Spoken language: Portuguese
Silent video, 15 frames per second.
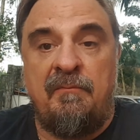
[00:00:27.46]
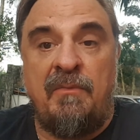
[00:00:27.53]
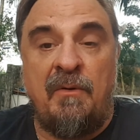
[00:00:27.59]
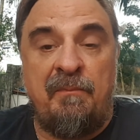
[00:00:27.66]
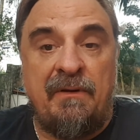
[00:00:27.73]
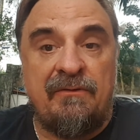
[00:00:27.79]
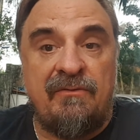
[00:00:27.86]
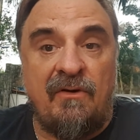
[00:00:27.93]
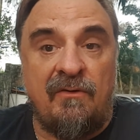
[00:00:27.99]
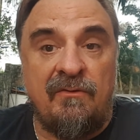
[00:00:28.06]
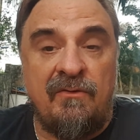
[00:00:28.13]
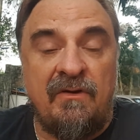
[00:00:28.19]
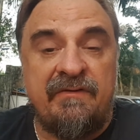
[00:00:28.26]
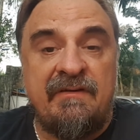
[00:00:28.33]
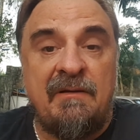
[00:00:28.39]
Bom, pessoal,
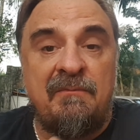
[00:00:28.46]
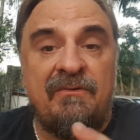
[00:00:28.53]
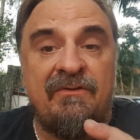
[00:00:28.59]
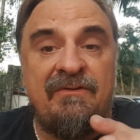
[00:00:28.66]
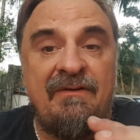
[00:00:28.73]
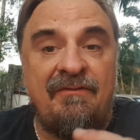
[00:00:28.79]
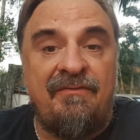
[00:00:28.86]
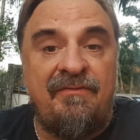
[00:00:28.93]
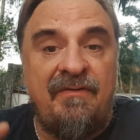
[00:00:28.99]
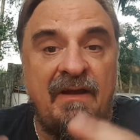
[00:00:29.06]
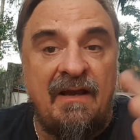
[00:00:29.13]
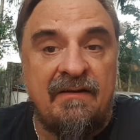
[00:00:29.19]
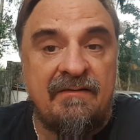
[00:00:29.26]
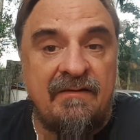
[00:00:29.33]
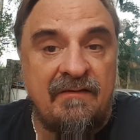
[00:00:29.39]
nós temos
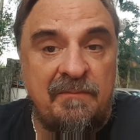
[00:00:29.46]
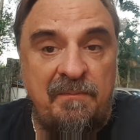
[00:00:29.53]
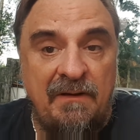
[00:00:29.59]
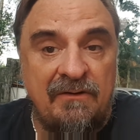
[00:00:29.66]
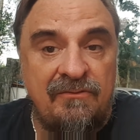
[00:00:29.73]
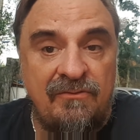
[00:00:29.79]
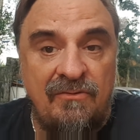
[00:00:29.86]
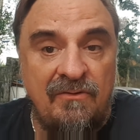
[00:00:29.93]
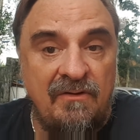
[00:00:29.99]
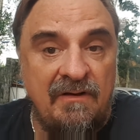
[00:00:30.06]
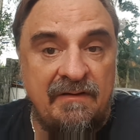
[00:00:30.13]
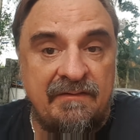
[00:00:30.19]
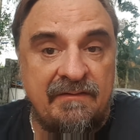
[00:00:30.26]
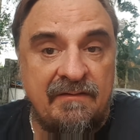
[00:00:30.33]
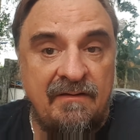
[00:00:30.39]
diversas
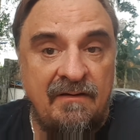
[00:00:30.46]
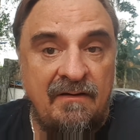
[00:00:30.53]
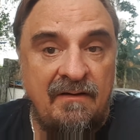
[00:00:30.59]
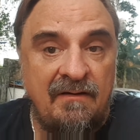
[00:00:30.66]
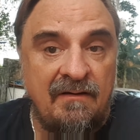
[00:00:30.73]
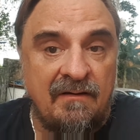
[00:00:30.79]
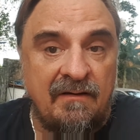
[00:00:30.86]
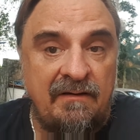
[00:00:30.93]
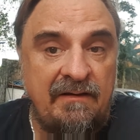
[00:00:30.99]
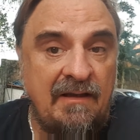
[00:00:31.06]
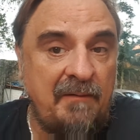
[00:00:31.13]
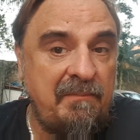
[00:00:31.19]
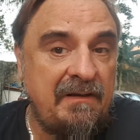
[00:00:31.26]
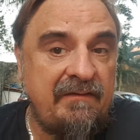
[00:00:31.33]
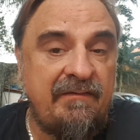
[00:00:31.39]
pessoas que de
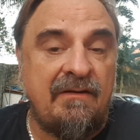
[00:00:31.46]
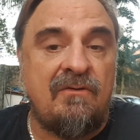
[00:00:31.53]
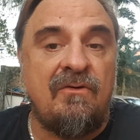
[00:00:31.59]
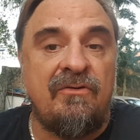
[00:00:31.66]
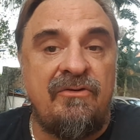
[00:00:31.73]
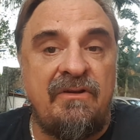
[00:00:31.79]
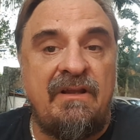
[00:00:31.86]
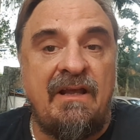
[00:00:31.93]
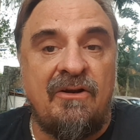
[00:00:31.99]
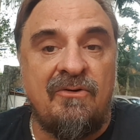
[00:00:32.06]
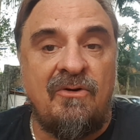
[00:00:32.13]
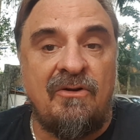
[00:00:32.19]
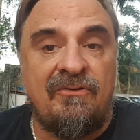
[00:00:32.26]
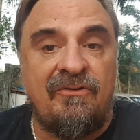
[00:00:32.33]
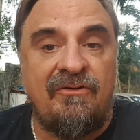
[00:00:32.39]
repente se consideram
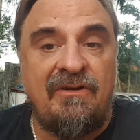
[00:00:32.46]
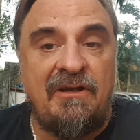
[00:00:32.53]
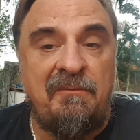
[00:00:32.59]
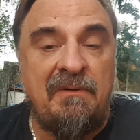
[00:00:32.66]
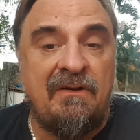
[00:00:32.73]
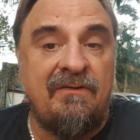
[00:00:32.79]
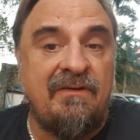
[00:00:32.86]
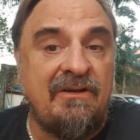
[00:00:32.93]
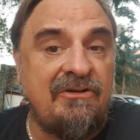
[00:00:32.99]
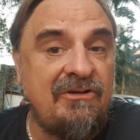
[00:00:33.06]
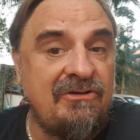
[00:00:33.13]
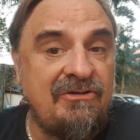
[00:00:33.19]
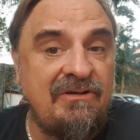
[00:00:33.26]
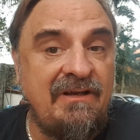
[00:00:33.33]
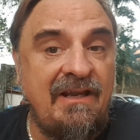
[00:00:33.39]
nossos inimigos e a
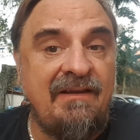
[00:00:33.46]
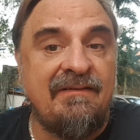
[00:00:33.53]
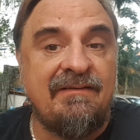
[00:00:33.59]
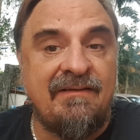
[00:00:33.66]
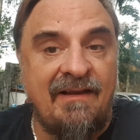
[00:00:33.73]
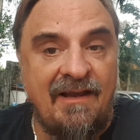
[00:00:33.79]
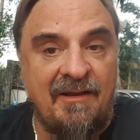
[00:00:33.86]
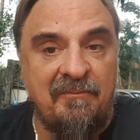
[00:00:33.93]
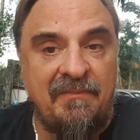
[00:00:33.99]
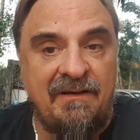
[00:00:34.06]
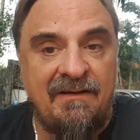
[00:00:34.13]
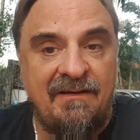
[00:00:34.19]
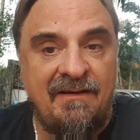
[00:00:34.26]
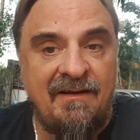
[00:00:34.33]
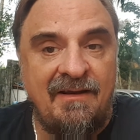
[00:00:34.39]
gente nem sabe.